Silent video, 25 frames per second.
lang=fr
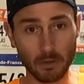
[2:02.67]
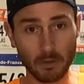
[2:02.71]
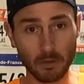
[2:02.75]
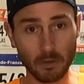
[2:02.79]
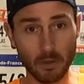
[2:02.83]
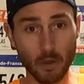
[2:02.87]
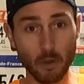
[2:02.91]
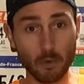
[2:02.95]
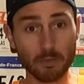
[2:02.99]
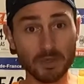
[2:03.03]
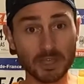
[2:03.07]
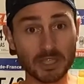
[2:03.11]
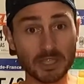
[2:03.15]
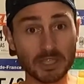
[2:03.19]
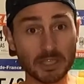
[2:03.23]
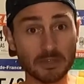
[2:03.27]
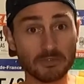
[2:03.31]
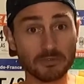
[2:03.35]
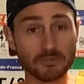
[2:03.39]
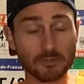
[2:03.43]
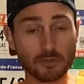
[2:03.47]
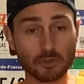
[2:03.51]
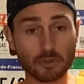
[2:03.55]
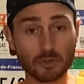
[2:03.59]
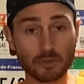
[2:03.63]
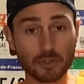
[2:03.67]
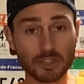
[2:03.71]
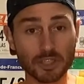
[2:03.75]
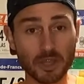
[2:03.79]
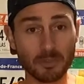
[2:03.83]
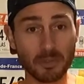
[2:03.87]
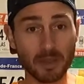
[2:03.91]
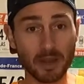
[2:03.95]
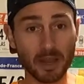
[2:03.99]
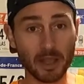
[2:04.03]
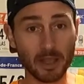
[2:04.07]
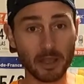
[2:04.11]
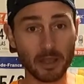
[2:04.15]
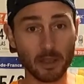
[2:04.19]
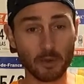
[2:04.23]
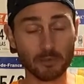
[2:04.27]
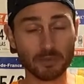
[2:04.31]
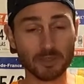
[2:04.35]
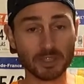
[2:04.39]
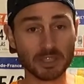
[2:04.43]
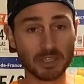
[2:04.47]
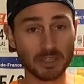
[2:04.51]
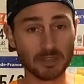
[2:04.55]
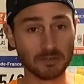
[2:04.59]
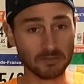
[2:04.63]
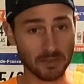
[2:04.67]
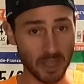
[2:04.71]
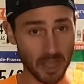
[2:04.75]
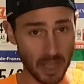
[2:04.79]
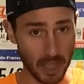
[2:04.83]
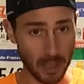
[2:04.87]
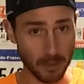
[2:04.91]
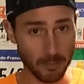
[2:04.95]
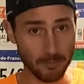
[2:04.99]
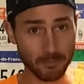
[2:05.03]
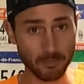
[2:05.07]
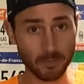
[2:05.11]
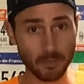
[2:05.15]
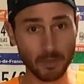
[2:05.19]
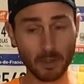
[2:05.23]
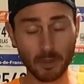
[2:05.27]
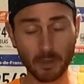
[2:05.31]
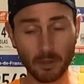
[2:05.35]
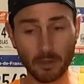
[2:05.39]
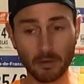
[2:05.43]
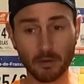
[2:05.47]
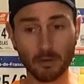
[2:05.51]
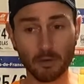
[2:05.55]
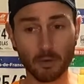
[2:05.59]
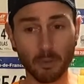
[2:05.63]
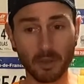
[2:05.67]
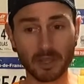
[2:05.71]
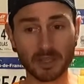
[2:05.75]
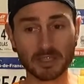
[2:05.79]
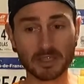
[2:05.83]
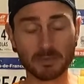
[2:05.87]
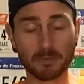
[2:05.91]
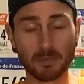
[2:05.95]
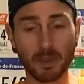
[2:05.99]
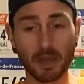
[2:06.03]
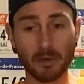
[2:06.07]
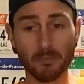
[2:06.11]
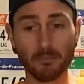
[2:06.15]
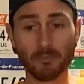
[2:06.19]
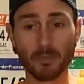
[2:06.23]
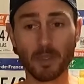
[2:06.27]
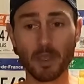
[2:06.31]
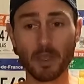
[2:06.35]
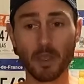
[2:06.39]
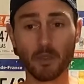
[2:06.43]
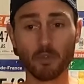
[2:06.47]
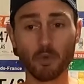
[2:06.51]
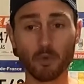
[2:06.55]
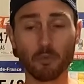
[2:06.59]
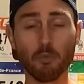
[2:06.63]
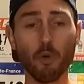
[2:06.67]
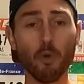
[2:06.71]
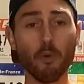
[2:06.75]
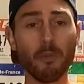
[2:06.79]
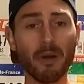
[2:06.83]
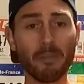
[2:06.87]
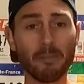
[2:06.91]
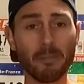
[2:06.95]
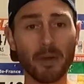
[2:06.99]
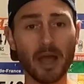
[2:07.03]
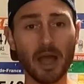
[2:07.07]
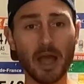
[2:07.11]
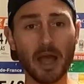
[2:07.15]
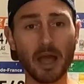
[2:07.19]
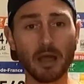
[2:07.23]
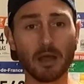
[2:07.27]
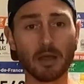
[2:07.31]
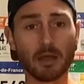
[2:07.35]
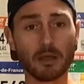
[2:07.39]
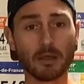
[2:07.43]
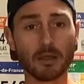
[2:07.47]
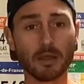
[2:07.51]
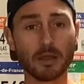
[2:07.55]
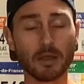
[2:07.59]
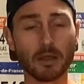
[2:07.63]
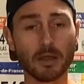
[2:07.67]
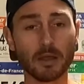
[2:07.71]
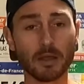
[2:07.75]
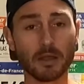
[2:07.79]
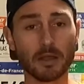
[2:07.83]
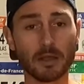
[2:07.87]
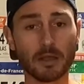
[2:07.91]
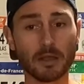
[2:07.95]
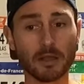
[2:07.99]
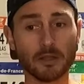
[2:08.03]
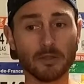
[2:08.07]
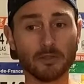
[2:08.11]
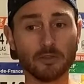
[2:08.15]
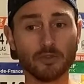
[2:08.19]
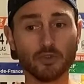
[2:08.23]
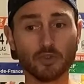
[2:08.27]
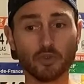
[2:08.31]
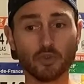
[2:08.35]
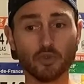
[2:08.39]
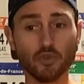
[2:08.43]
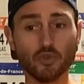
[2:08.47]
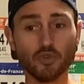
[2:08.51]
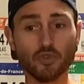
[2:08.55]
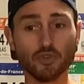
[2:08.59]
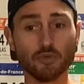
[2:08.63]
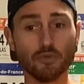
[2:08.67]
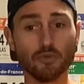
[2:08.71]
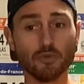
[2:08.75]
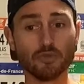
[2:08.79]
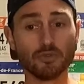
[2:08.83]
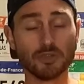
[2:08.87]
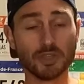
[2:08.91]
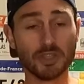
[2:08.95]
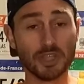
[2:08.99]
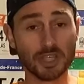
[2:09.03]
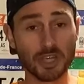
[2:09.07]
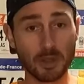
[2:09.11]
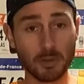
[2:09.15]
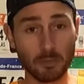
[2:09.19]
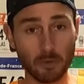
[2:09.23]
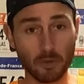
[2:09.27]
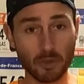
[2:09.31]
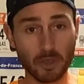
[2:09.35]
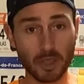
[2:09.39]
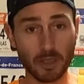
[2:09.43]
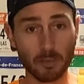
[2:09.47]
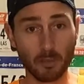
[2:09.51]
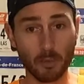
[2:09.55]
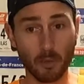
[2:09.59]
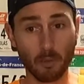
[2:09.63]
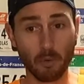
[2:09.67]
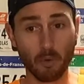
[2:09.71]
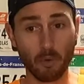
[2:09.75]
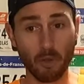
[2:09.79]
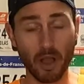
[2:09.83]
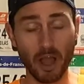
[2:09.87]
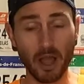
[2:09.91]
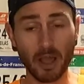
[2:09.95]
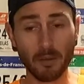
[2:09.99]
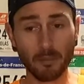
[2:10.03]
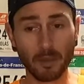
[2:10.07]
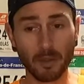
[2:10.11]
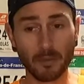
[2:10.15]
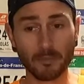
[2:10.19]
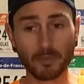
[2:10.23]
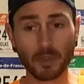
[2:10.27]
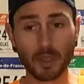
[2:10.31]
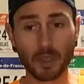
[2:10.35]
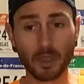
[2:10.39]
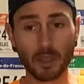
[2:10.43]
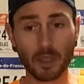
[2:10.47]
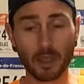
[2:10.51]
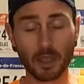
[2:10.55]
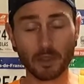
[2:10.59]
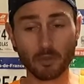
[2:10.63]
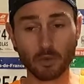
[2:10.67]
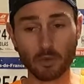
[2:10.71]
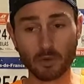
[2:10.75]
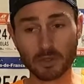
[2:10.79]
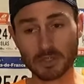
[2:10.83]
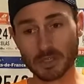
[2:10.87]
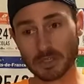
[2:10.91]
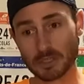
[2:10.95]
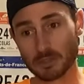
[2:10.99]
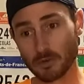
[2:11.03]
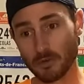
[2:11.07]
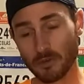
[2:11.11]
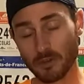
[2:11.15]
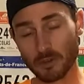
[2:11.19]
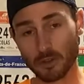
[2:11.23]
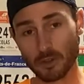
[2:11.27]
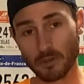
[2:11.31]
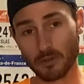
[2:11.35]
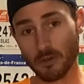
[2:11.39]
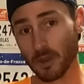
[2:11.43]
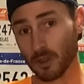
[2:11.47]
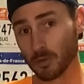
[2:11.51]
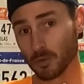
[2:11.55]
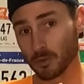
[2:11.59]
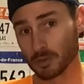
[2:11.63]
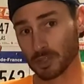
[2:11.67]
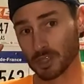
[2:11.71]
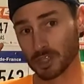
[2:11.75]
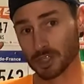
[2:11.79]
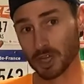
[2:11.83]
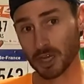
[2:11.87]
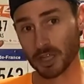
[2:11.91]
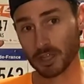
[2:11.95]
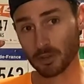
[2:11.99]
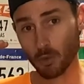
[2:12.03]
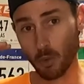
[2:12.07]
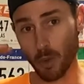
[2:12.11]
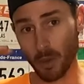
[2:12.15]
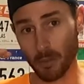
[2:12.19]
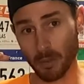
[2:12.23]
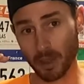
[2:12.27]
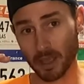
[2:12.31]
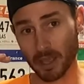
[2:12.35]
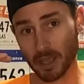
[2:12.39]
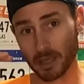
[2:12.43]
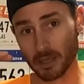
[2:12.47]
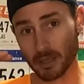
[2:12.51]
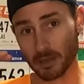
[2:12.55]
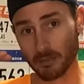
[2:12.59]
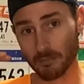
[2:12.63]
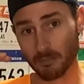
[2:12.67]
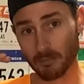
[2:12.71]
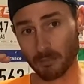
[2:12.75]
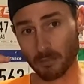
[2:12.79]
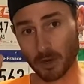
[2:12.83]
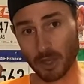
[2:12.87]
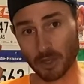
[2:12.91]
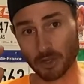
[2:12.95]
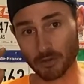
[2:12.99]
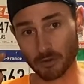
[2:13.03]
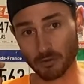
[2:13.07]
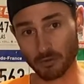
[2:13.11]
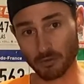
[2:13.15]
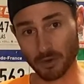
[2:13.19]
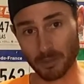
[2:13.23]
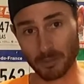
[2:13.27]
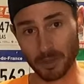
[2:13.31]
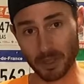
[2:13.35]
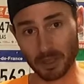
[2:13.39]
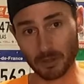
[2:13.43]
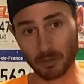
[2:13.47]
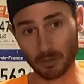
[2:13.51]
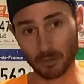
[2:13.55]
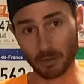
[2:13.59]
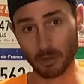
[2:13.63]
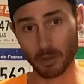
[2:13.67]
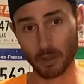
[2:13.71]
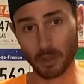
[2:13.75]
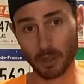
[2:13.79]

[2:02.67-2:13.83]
euh, objectif, ce que j'appellerais objectif 1, le principal. Donc pour ma part, du coup, je me suis déjà bloqué mon programme, et donc c'est ce qu'on va devoir. Donc déjà les trois briques, voilà, je vais vous les mettre